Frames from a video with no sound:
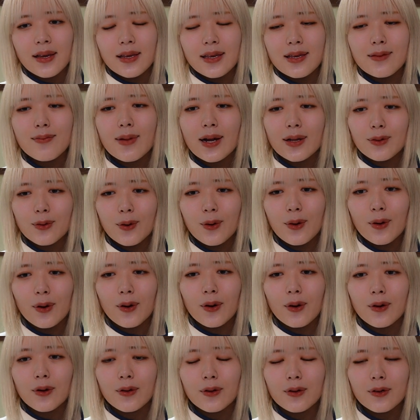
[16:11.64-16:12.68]
今
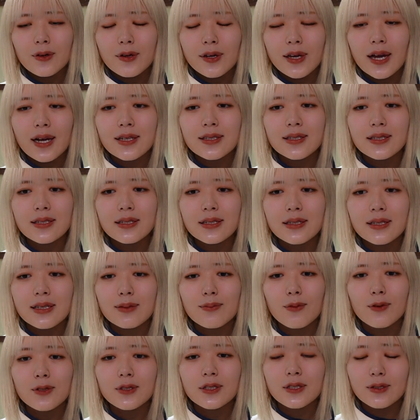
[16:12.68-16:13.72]
の悔しい気
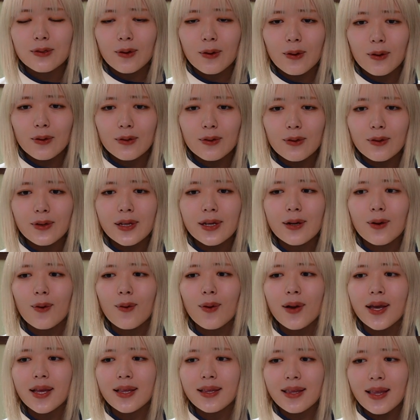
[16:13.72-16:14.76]
持ちを乗り越
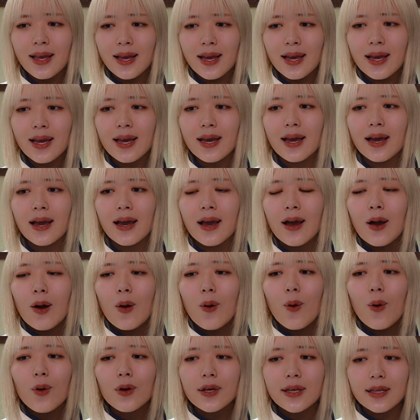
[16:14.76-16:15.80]
えて
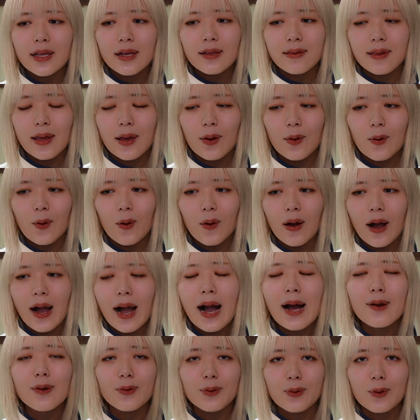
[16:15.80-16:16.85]
大きな成功
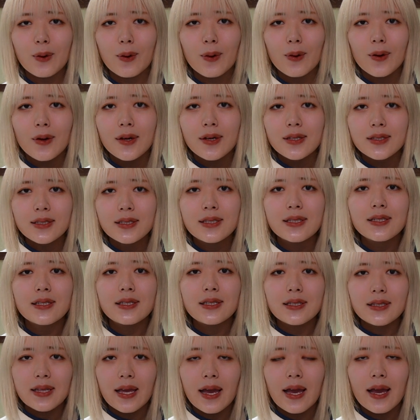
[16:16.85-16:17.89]
があると信
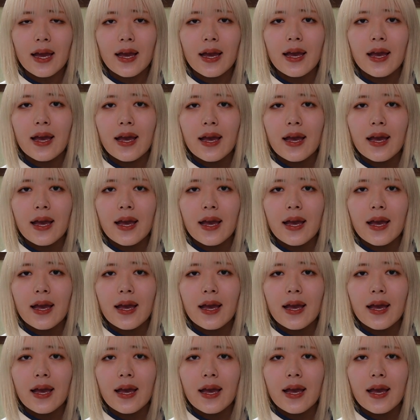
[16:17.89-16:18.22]
じて